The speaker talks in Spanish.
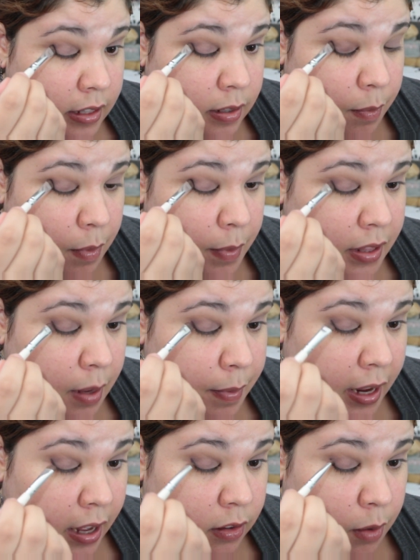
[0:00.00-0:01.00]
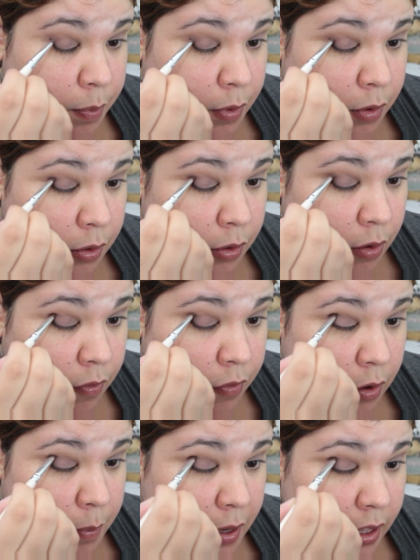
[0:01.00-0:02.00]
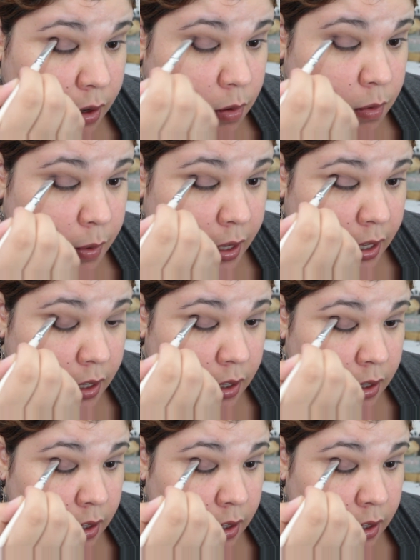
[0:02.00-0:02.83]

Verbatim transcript: simplemente aplicando el producto en forma de V